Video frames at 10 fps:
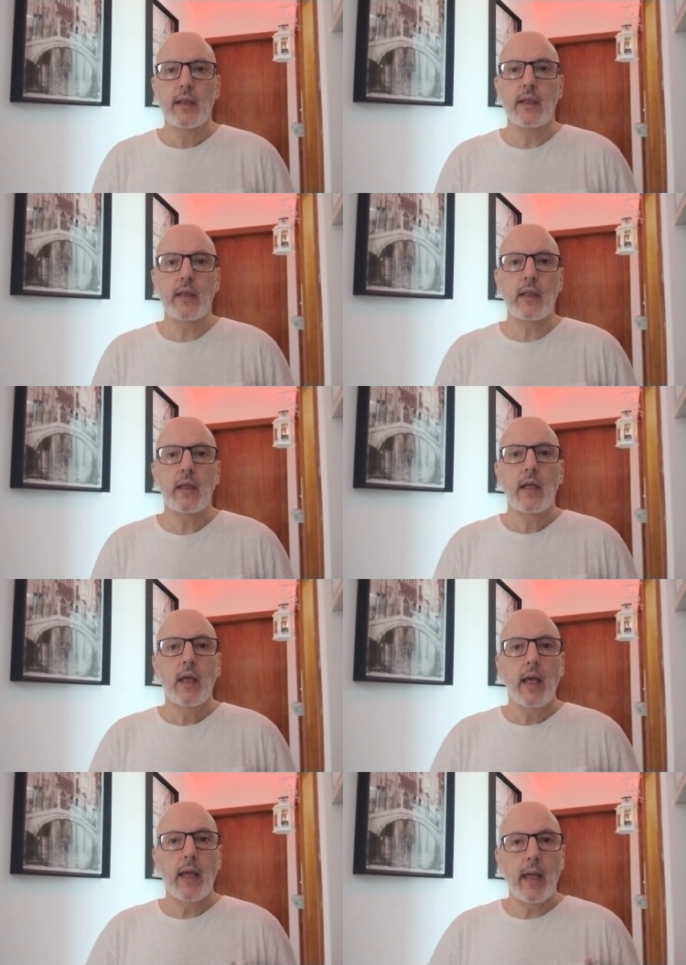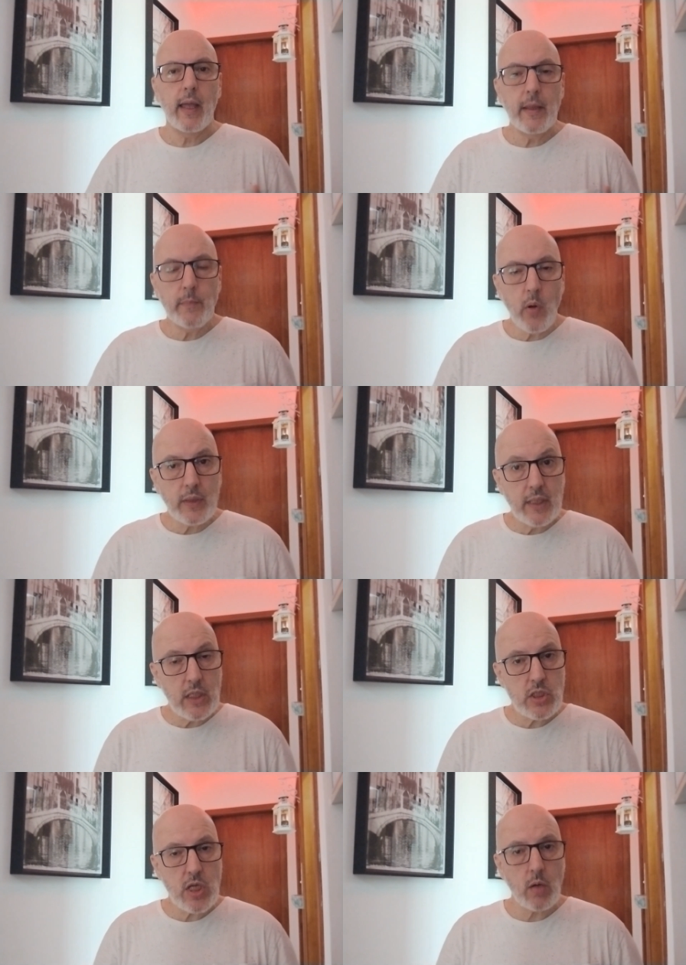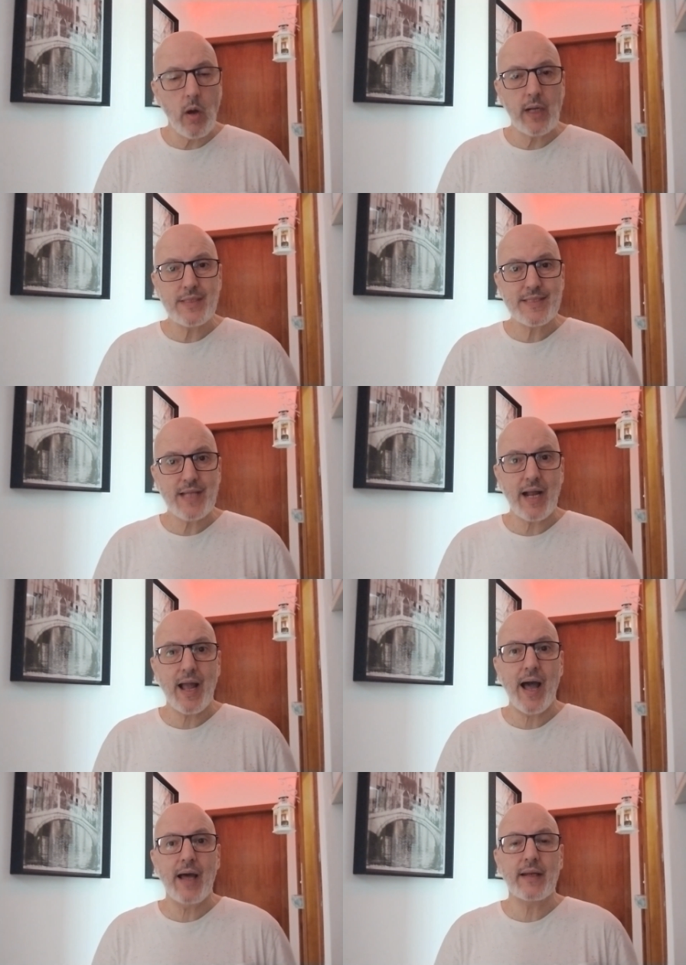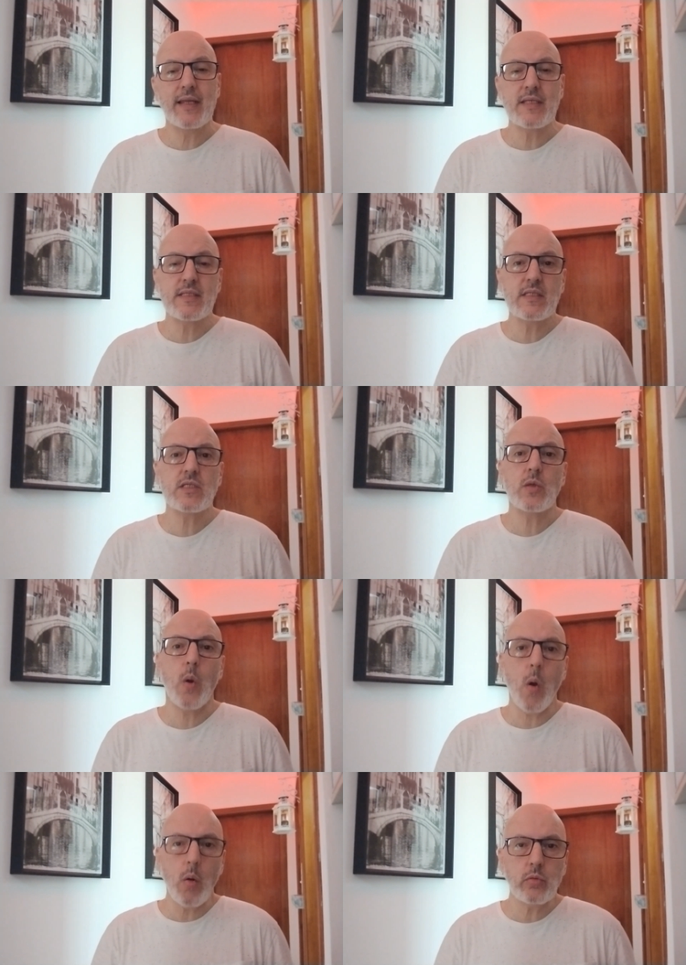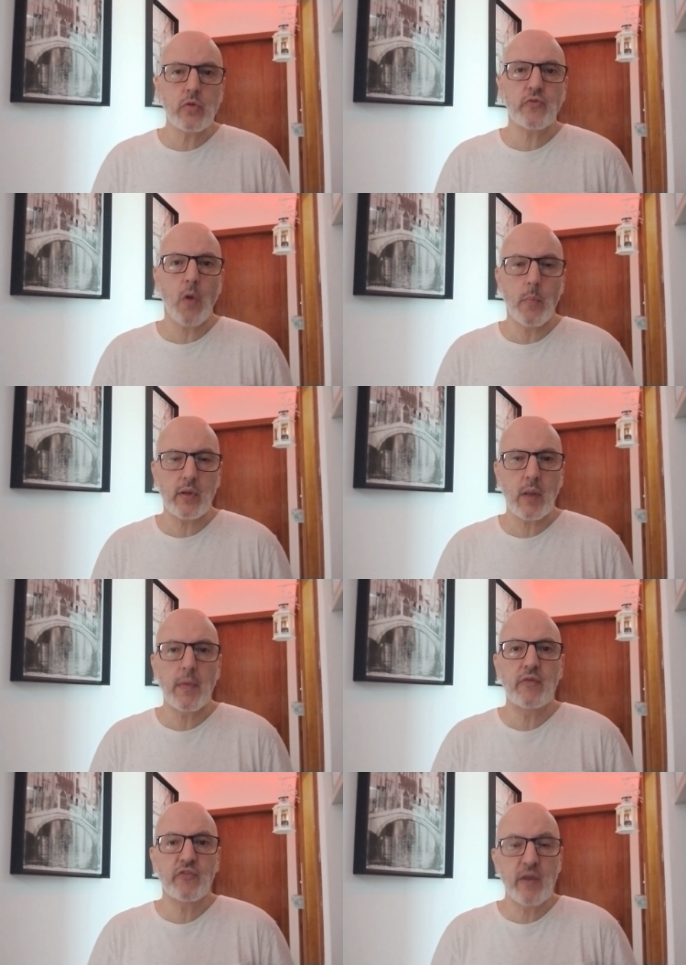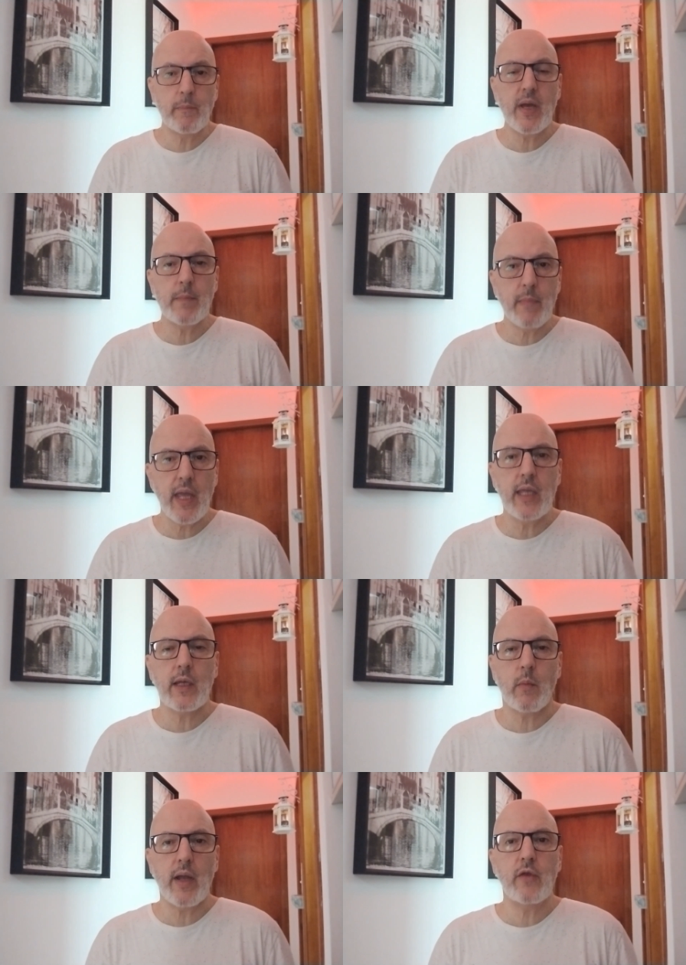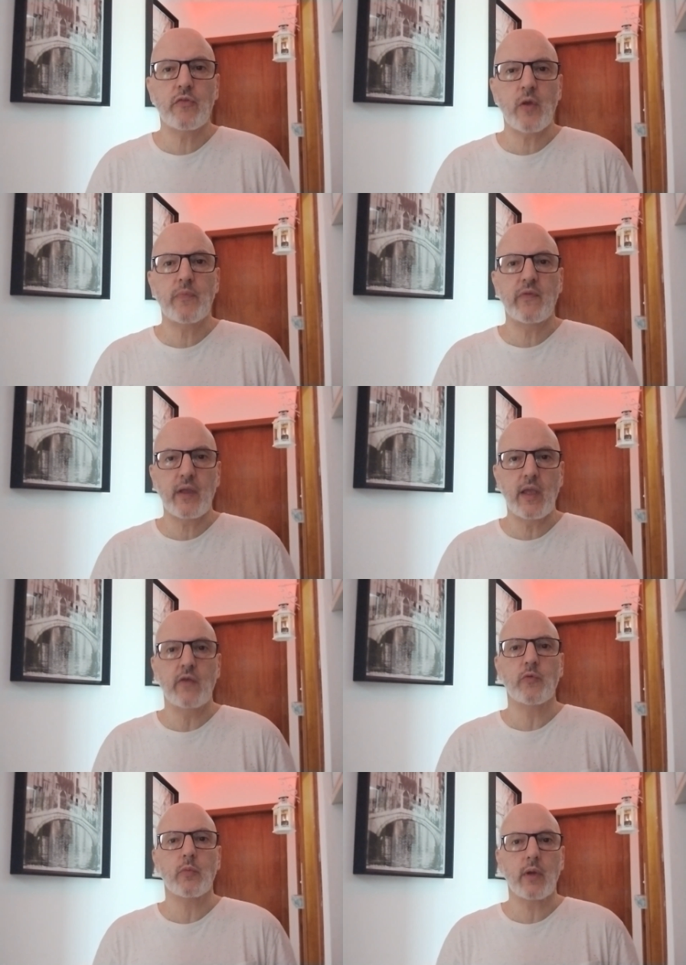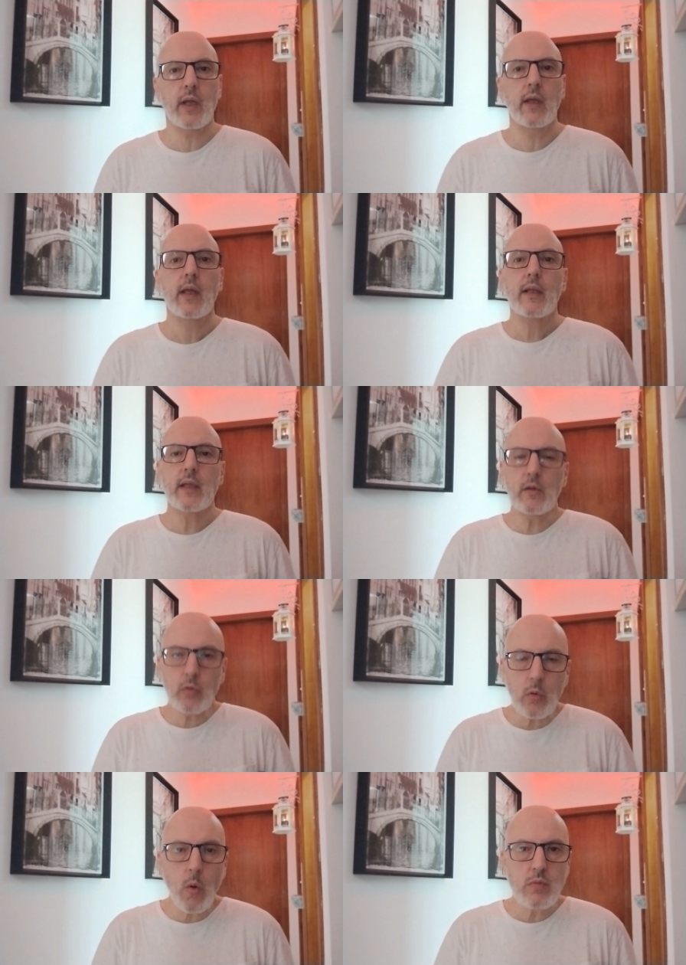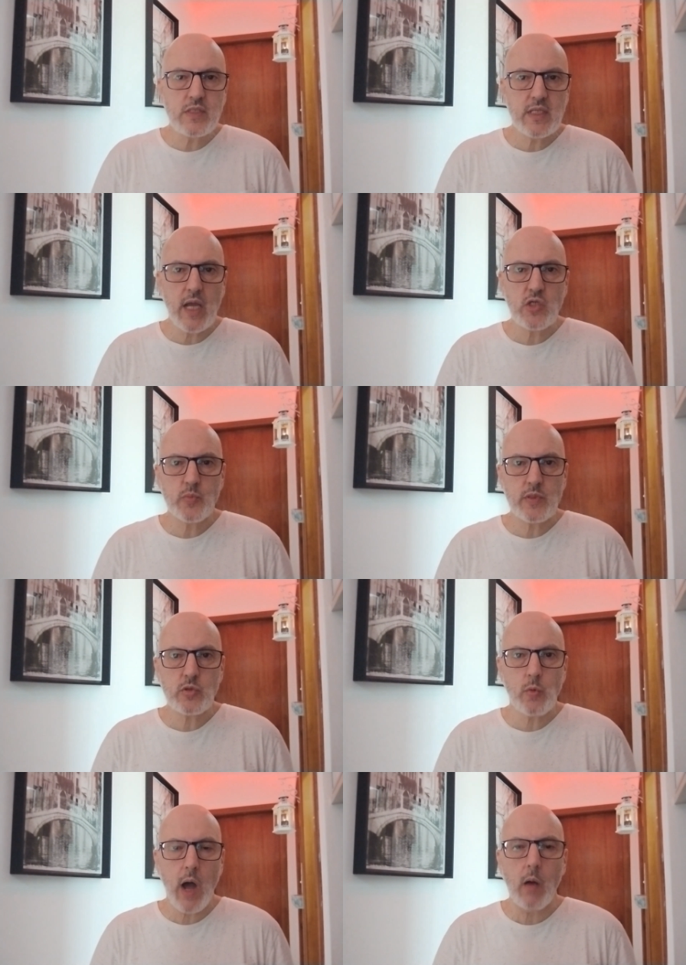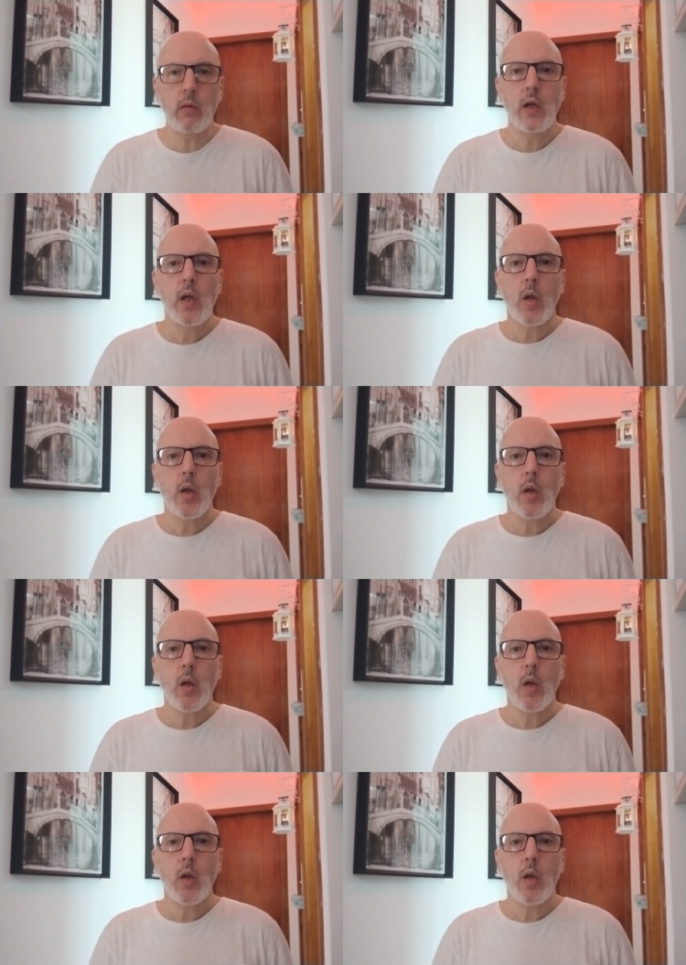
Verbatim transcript: E é importante agora destacar que existem outros comportamentos que permeiam aí o seu psiquismo, né? tanto do consciente pessoal